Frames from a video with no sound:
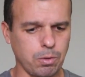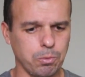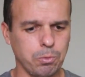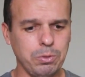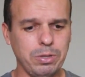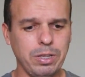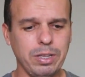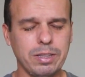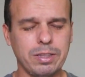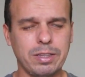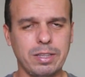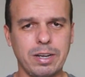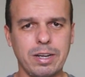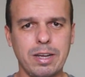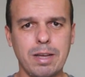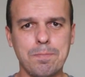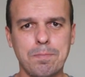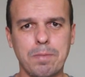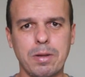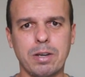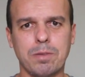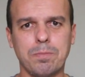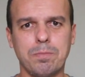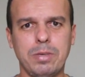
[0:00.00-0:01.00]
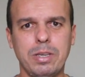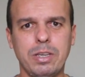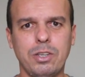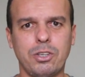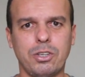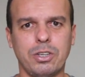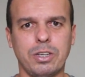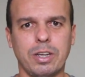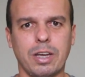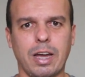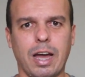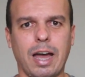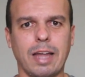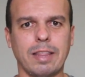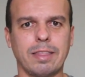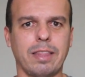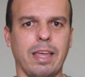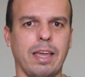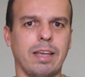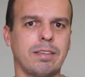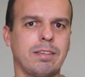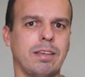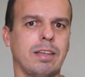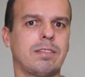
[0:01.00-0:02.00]
o Detran permite
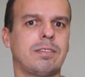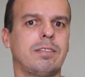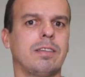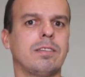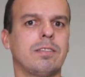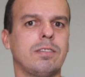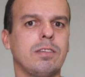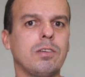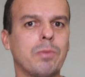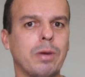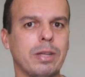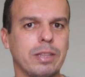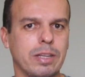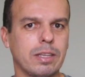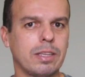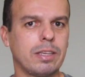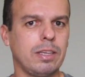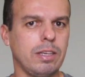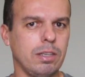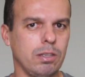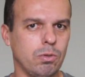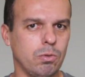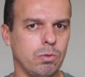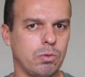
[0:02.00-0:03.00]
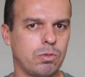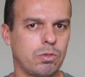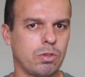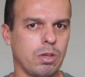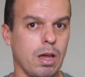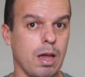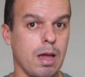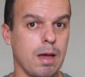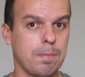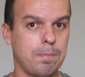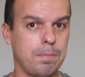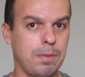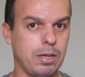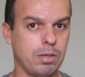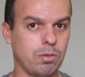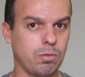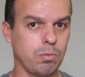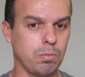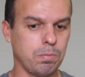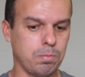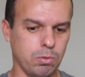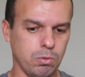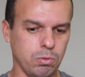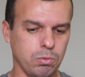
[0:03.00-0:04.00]
até 750 quilos,
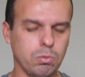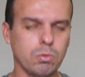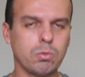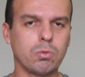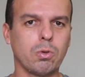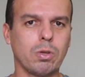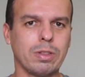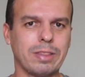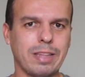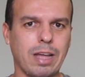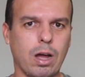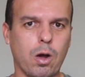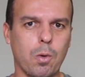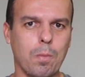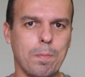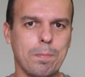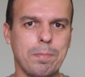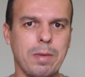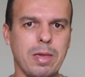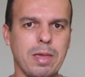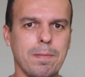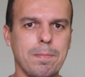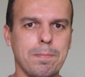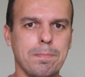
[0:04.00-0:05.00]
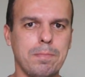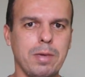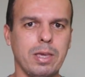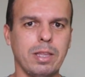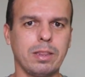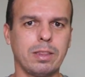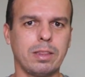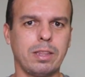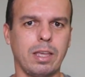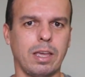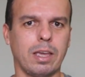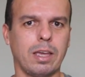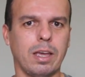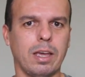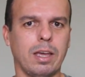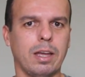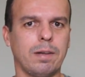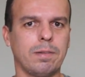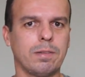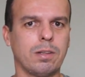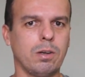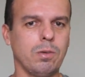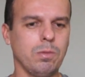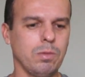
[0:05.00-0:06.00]
peso bruto total, PBT.
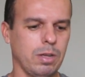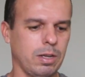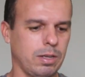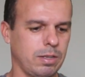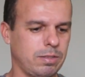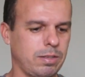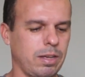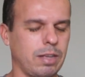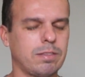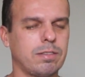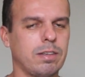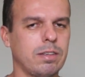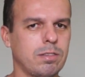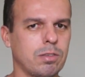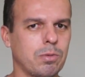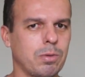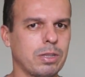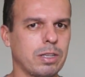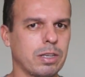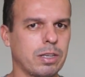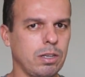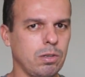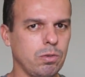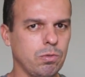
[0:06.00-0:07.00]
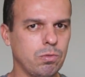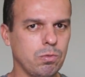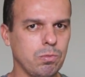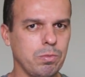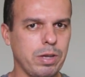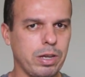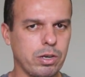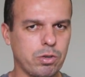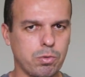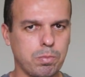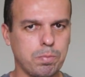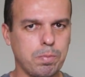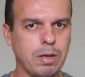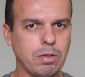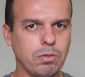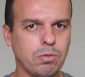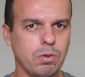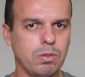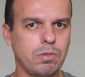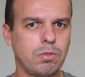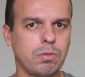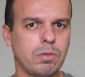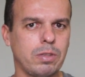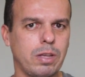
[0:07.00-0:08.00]
Então, 750 quilos um eixo.
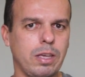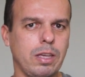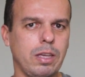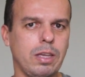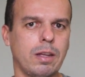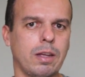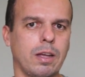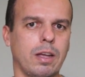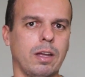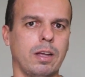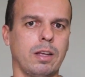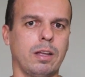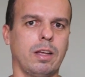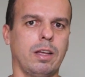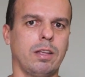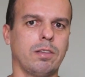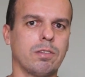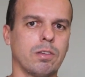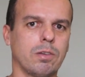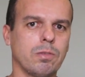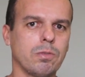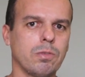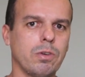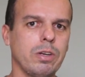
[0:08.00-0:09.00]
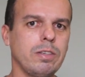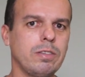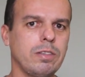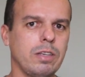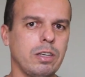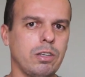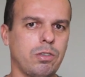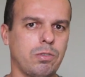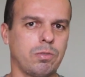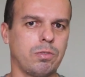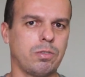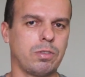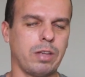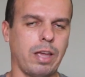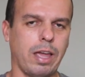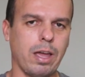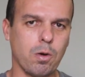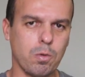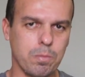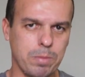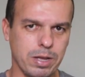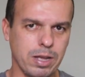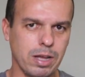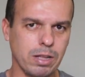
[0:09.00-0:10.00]
Passou disso daí, são dois eixos, é
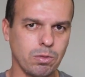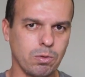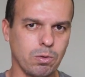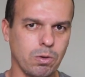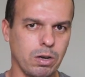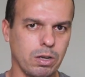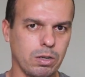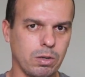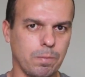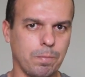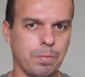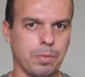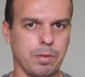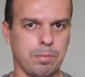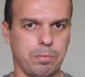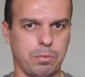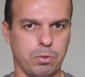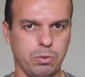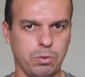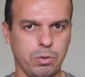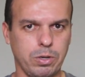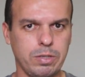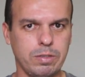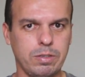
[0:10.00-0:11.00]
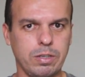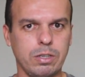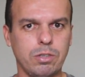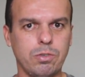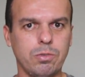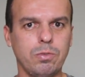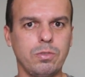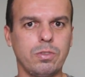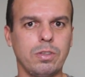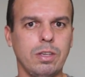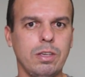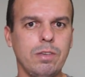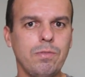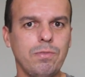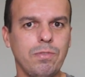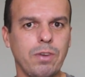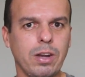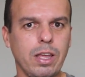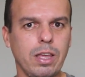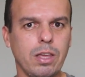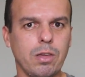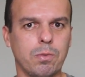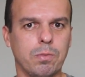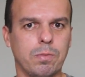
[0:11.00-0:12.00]
obrigatório por dois eixos e
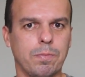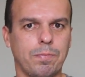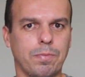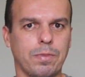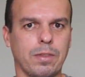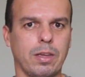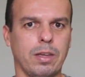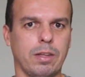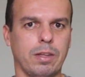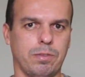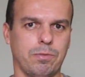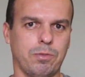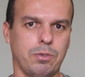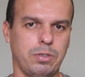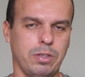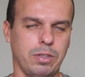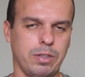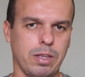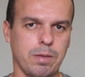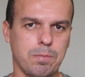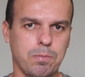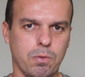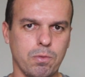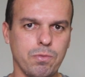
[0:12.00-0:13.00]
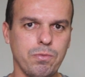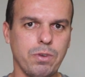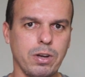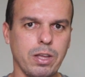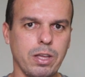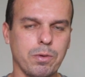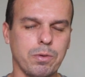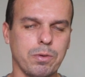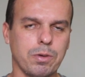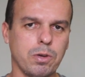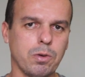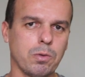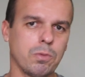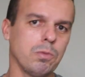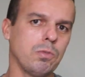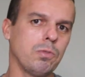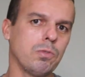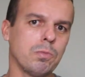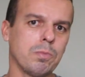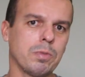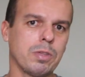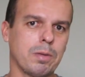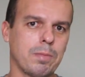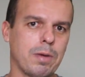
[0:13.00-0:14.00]
freio. Você tem que pôr o freio. Eu
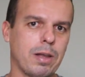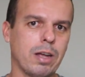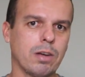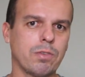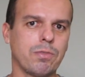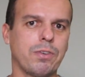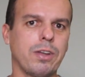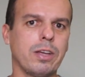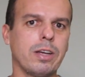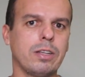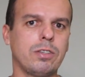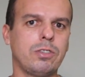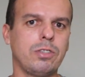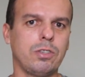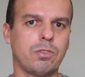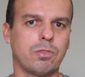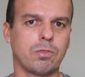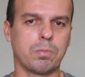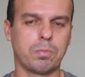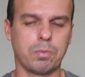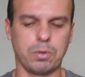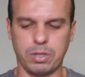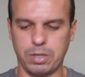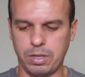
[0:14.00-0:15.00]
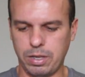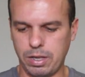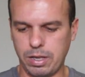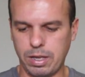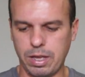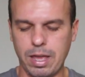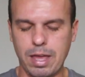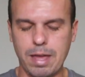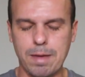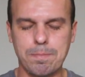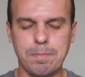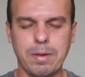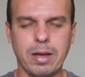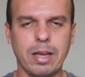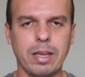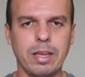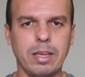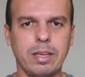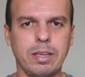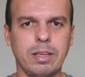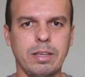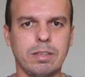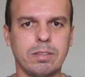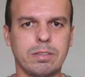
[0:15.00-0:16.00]
costumo trabalhar com freio a disco, porque é
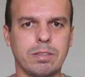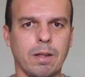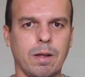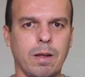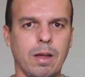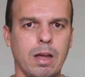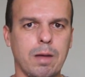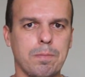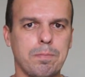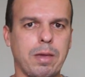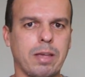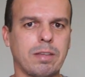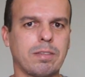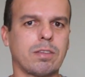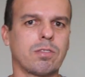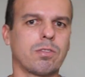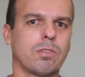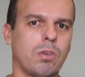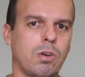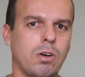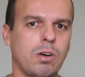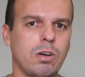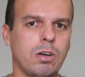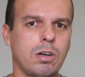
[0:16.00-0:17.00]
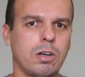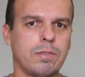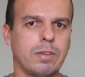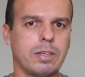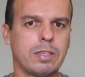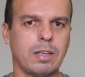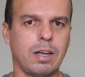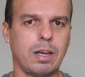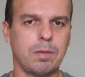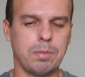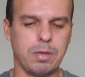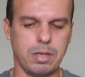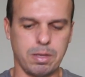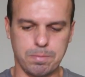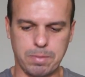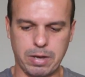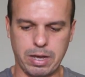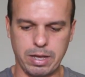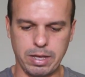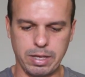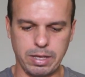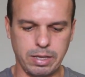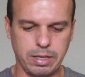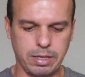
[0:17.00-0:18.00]
mais peças novas, sabe? É
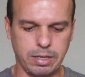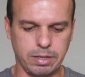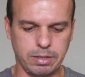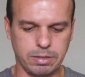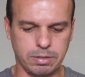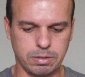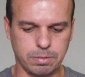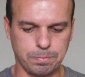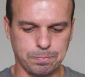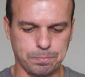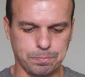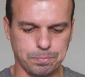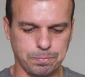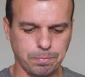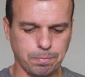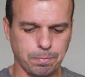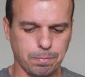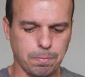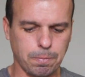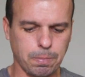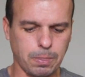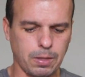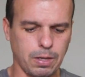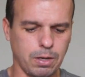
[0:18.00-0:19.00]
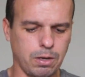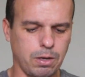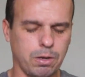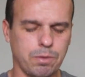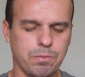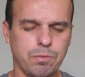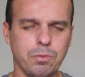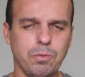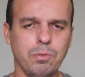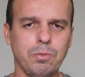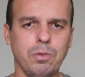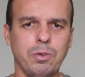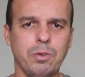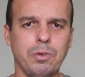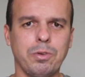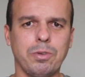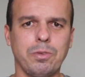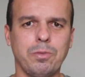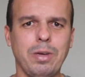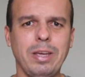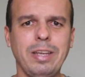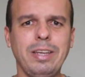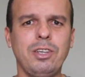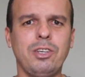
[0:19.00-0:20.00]
mais
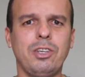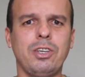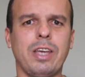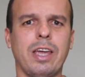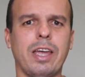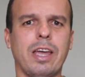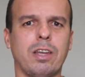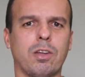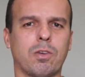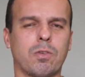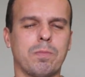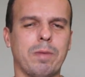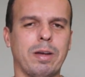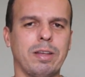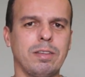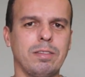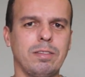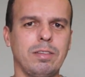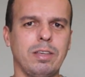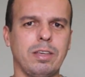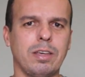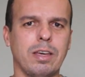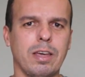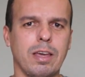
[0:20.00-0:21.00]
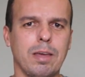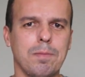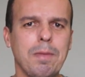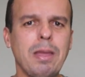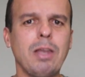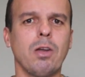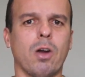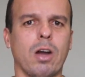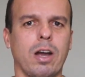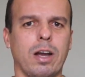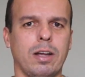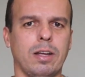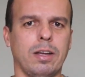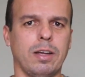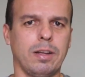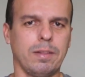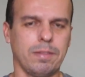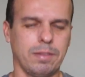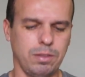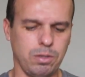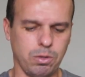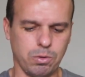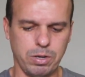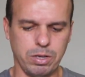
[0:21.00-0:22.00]
não é higiênico, mas assim, é, é melhor,
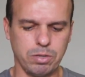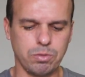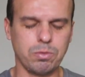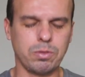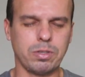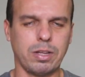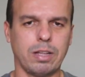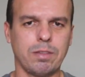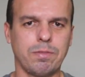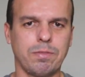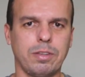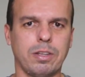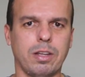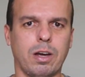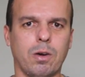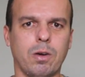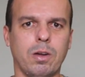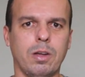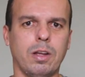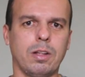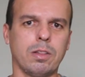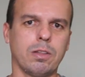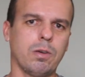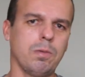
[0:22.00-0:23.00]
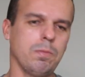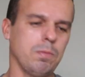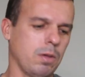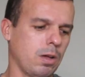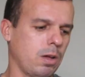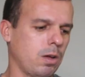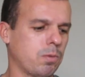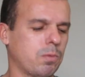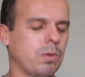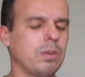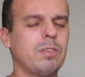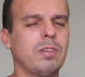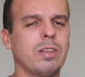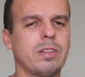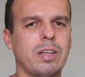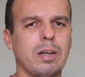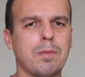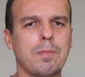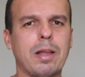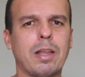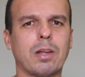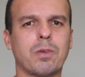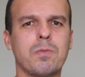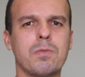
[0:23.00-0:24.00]
entendeu? O resultado final. Então, quando você
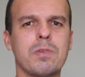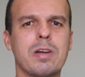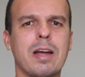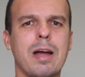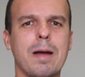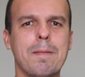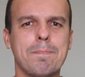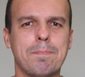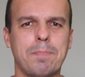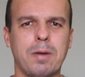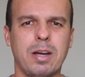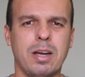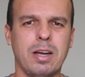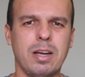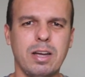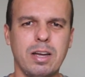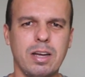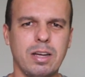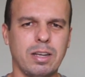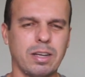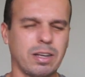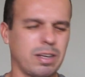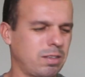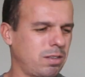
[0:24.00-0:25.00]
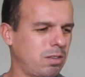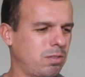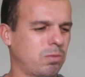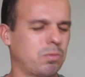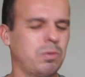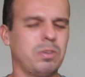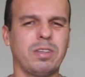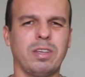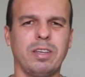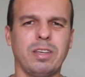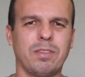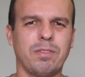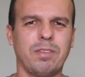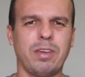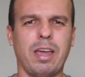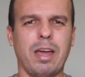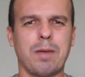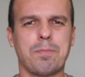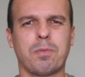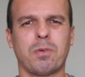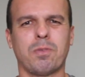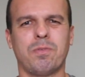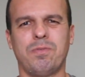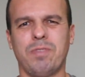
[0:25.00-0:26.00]
trabalha com campana, com essas coisas aí que
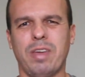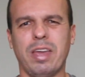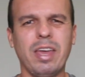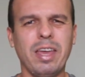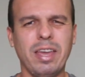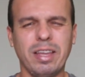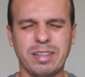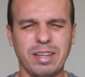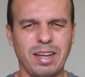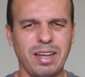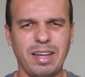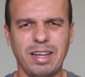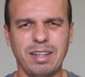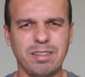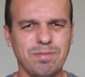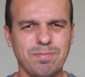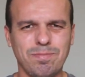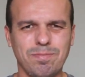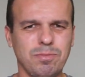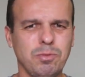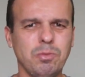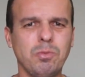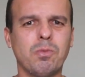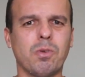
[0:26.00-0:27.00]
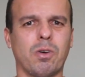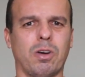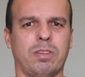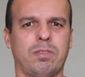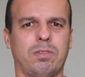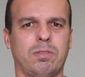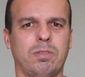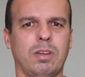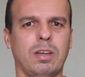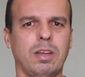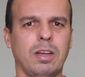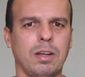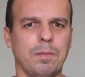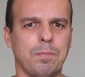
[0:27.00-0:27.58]
reaproveita, ah, não, não gosto,